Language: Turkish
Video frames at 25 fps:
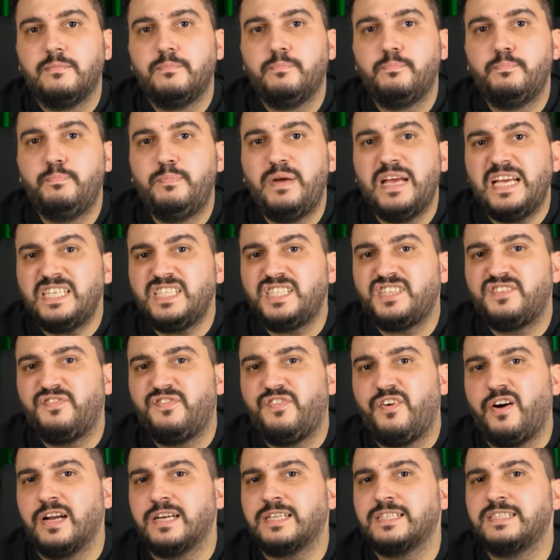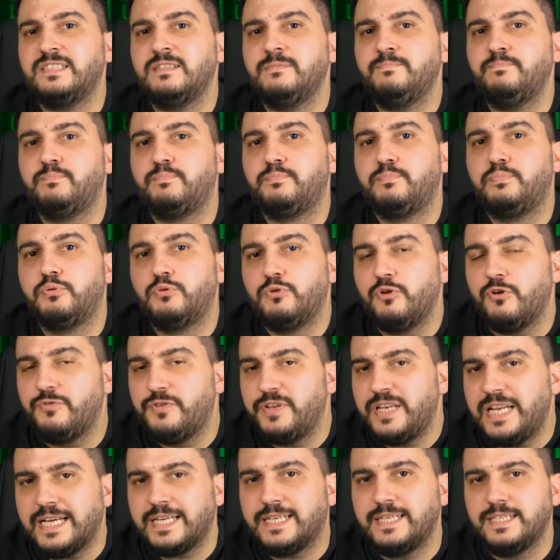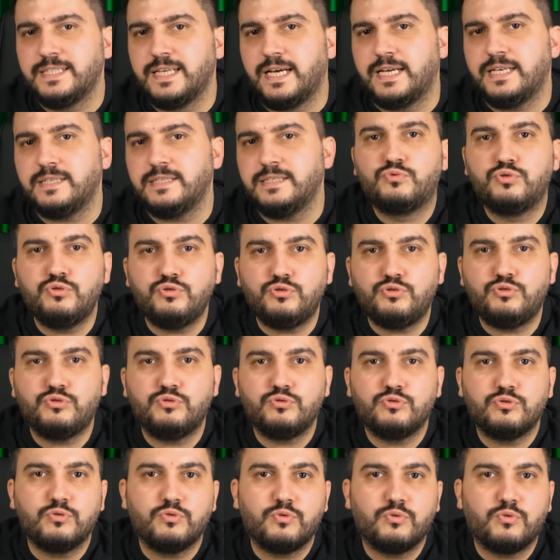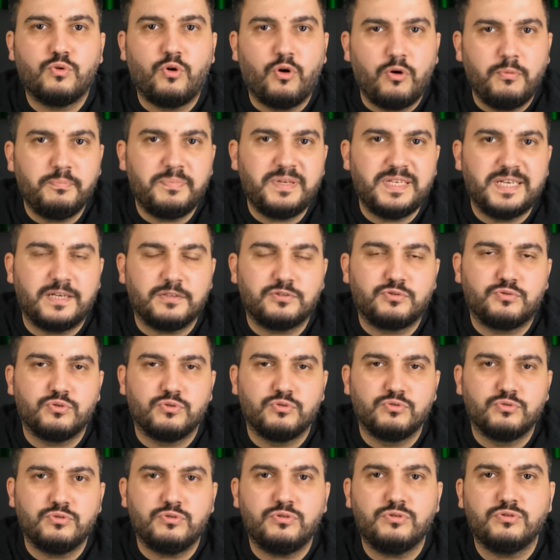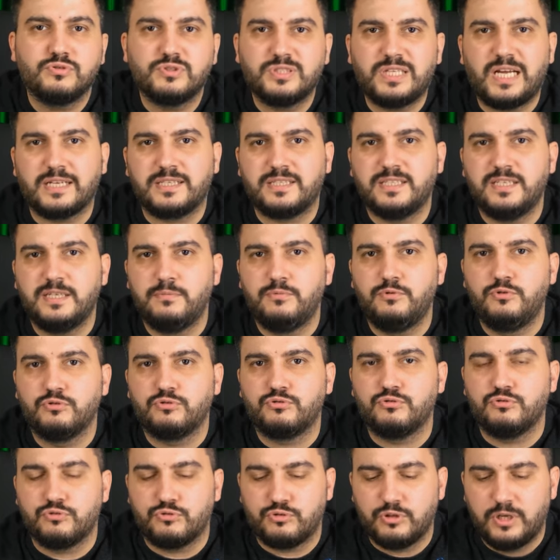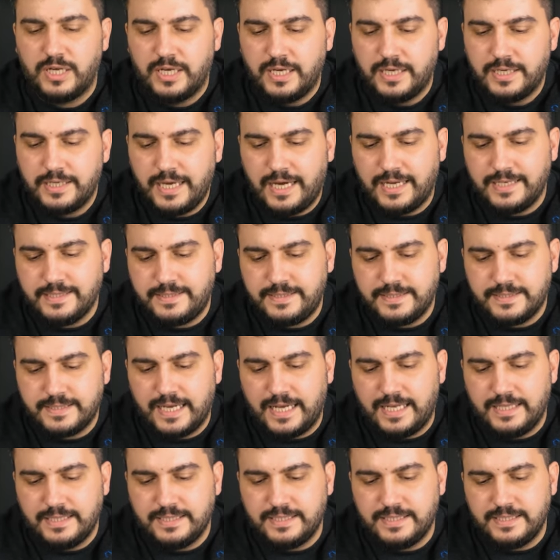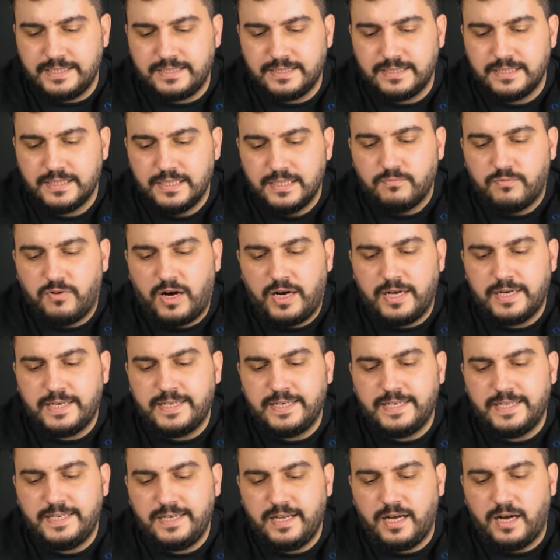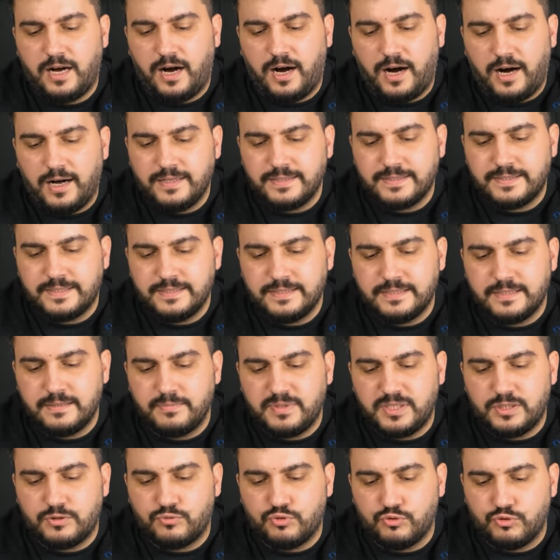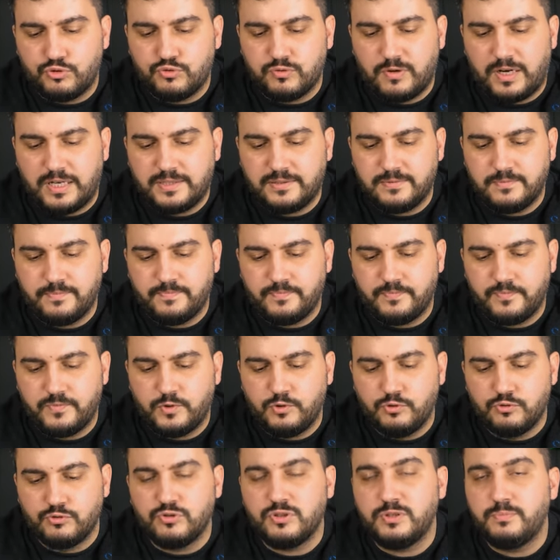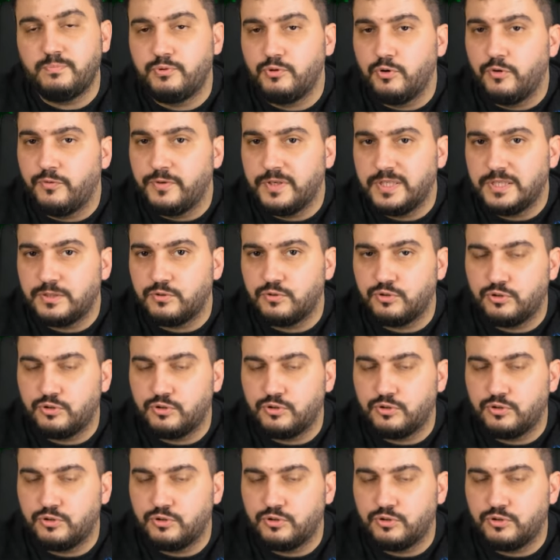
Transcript: 5 farklı profile kadar tuş kombinasyonunu saklayabiliyorsunuz. Yani siz geldiniz farenin altında bir tuş var. User profil